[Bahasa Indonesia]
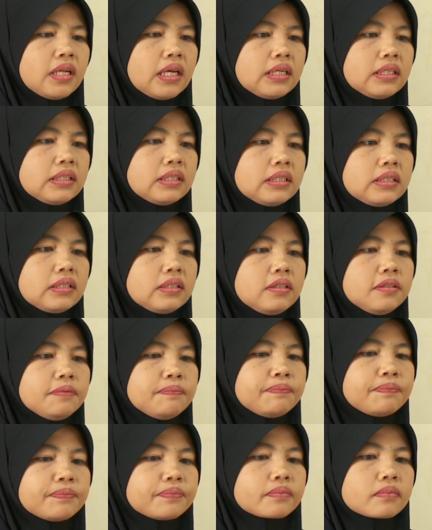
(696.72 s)
dari sini
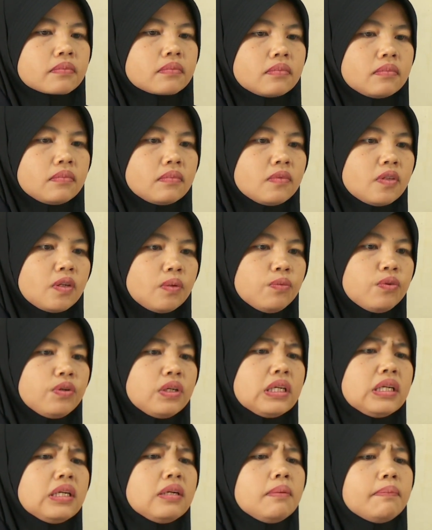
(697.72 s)

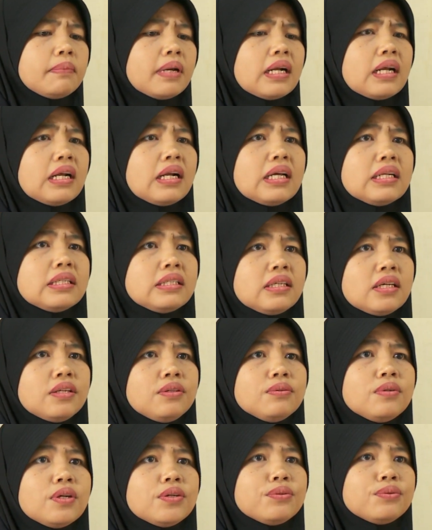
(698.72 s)
mungkin para lansia
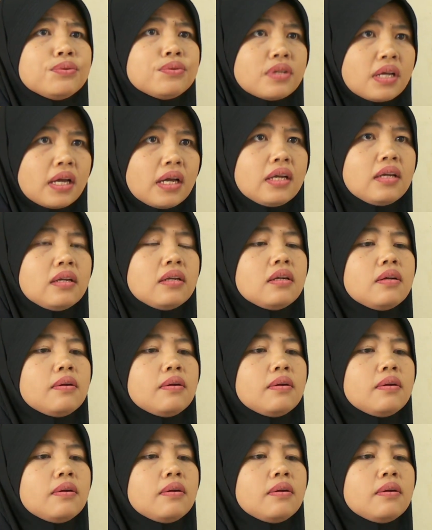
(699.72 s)
juga susah